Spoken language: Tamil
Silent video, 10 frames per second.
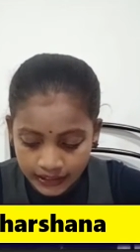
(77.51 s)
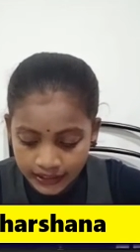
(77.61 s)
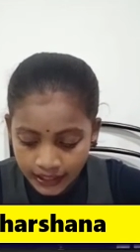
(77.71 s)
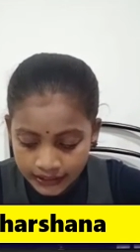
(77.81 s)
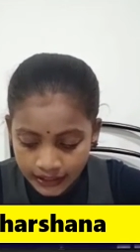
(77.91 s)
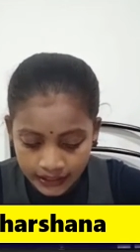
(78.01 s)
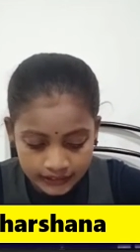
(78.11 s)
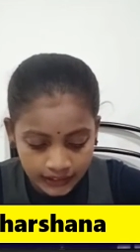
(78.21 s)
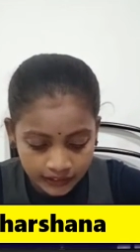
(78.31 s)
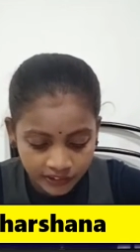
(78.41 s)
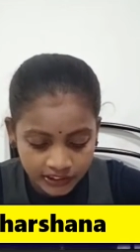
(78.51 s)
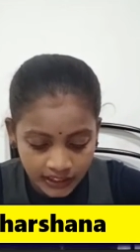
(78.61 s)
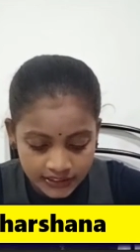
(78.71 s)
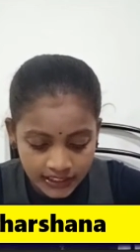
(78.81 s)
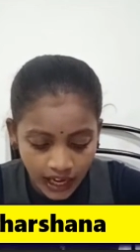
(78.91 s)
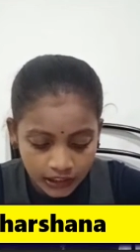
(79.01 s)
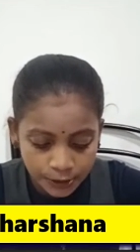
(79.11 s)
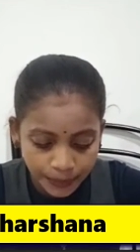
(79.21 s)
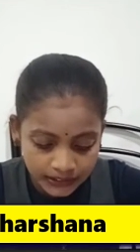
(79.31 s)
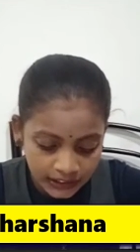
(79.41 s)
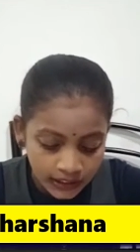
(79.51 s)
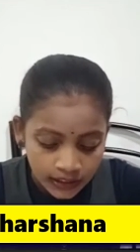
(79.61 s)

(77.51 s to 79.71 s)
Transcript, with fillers: இல்லை என தெரிவித்த ஜனாதிபதி